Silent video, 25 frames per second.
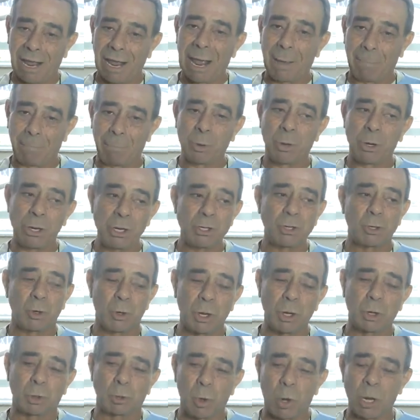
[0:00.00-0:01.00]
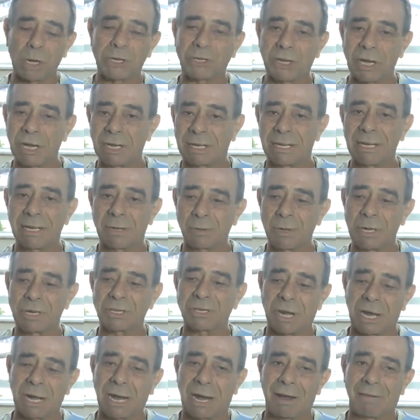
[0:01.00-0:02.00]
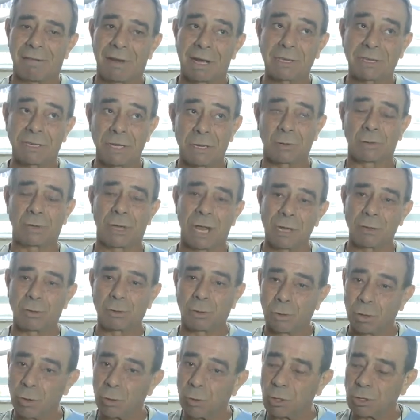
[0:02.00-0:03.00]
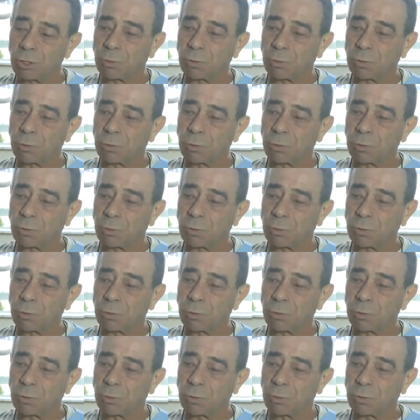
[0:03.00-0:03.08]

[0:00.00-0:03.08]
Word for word: é por isso que eu estou aceitando essa gravação dentro de um